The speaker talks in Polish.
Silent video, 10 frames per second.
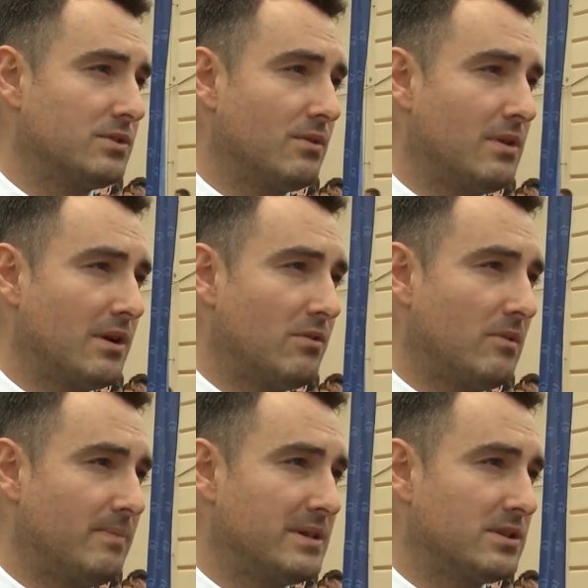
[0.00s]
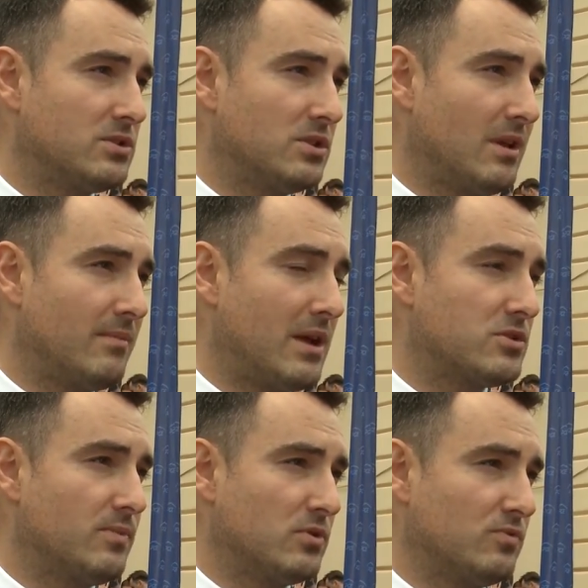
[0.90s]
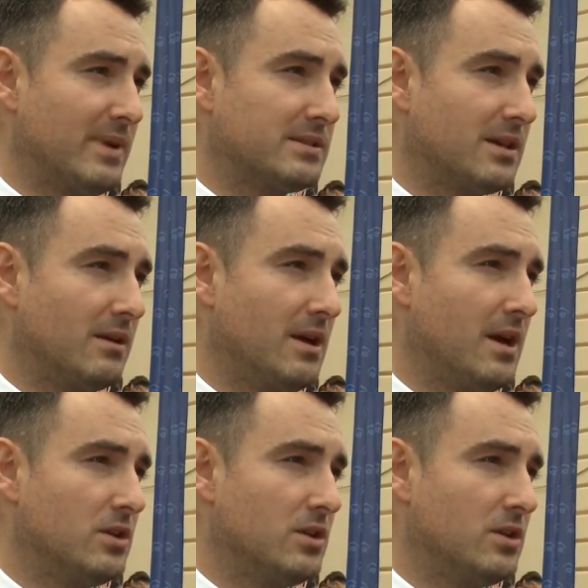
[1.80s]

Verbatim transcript: kierunek europejski, czyli tej branży prosumenckiej,